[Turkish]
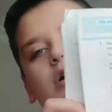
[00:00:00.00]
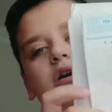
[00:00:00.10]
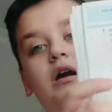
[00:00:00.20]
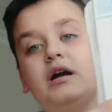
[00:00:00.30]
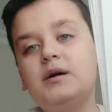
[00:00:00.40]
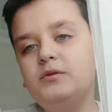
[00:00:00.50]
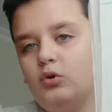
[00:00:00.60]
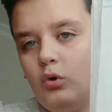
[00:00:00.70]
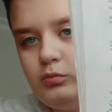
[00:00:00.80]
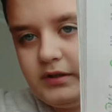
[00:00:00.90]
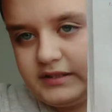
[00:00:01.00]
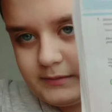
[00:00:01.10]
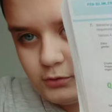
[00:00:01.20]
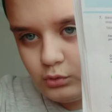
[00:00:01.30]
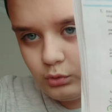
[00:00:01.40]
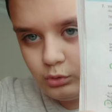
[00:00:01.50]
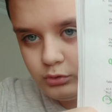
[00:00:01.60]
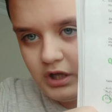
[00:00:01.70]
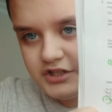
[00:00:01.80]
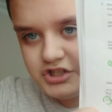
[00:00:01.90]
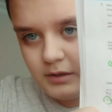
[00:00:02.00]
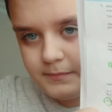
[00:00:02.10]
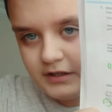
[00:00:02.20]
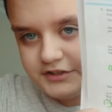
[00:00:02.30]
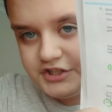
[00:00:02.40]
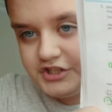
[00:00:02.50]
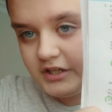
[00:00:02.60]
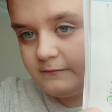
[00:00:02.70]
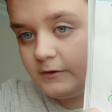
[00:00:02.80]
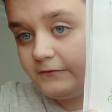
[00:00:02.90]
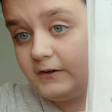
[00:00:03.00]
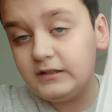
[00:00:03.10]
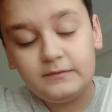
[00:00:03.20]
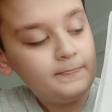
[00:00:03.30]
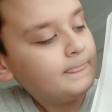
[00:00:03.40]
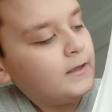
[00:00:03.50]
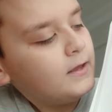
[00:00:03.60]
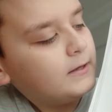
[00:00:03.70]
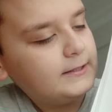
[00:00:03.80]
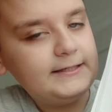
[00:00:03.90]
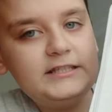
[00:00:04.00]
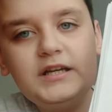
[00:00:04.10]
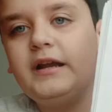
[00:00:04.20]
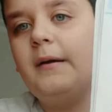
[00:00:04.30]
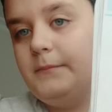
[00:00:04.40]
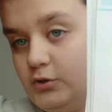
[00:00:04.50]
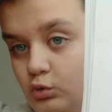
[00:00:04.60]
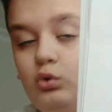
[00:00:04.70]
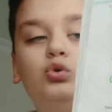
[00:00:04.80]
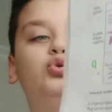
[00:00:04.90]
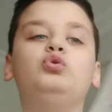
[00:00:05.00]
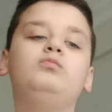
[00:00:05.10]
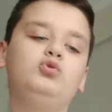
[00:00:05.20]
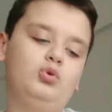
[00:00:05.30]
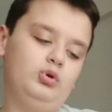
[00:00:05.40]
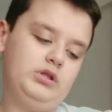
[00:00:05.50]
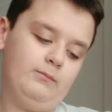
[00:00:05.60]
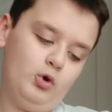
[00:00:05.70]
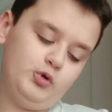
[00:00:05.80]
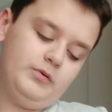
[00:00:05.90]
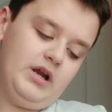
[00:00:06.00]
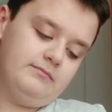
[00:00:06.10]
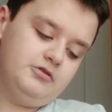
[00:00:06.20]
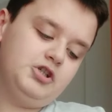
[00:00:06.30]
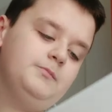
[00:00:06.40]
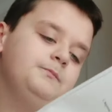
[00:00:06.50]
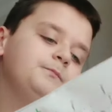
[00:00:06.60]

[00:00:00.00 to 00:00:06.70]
alakamın olmadığı bir soruydu. Taç, yaprak, çiçek mi falan içeren bir soruydu. Bu soruyu da boş bırakmışım.